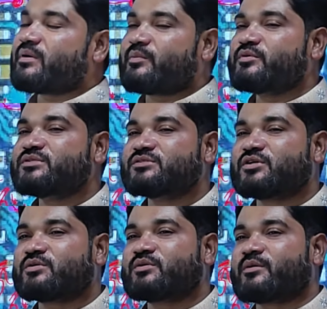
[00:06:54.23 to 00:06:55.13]
পাবো
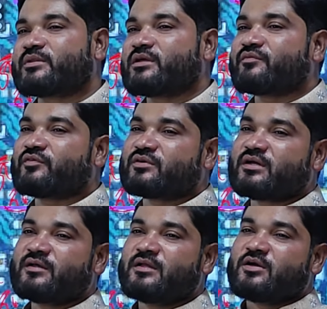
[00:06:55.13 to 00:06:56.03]
যখন আমাদের
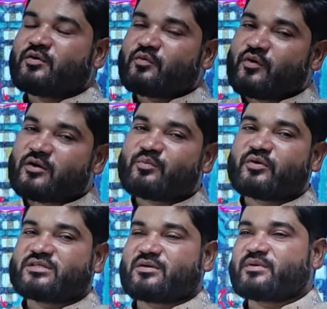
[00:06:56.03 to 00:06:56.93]
ফোনটা ওয়ার্ক
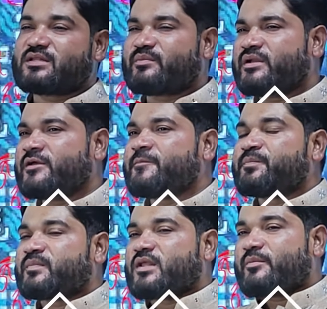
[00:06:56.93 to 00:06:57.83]
মোডে যাবে তার মানে
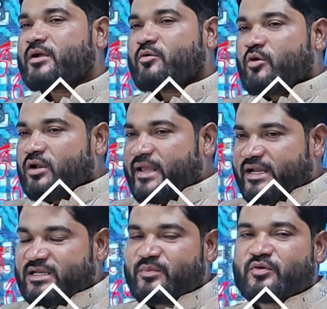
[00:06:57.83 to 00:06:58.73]
আমরা কল
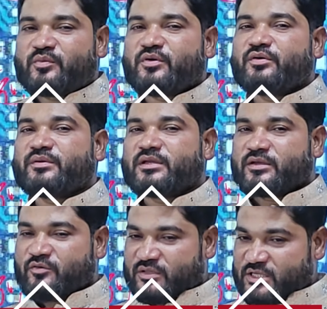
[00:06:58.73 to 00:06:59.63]
অ্যাক্টিভ করব
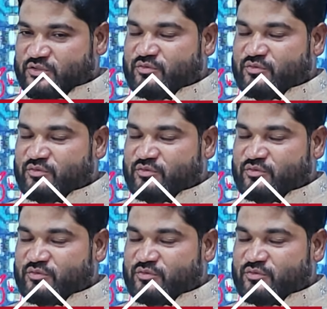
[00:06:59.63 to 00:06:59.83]
কথা